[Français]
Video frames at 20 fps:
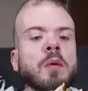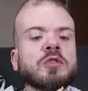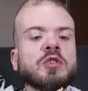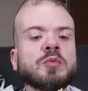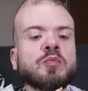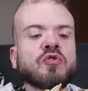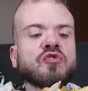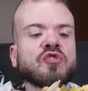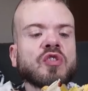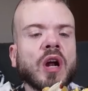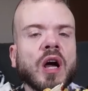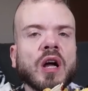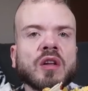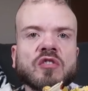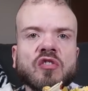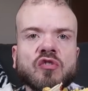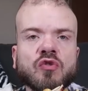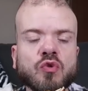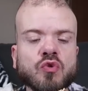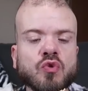un petit peu de
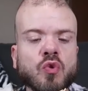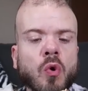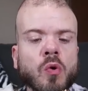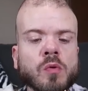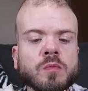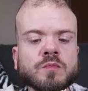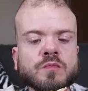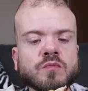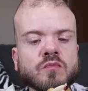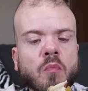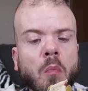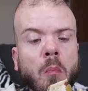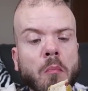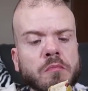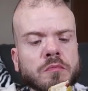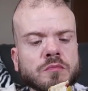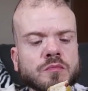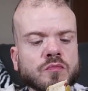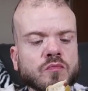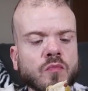salade, des oignons,
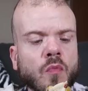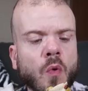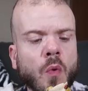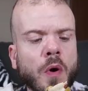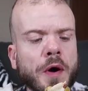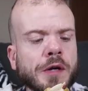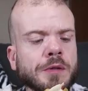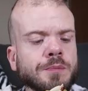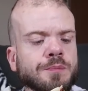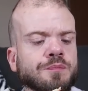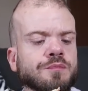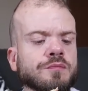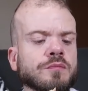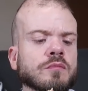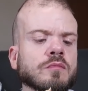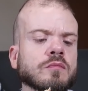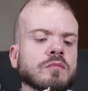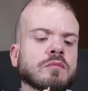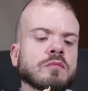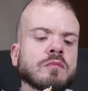Ouais.
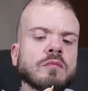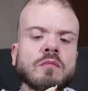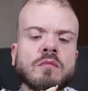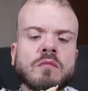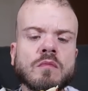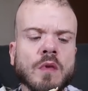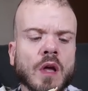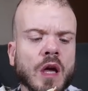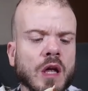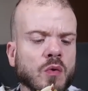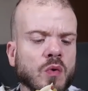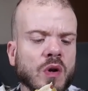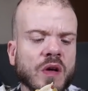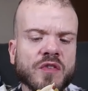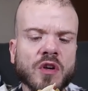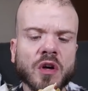Elle est où la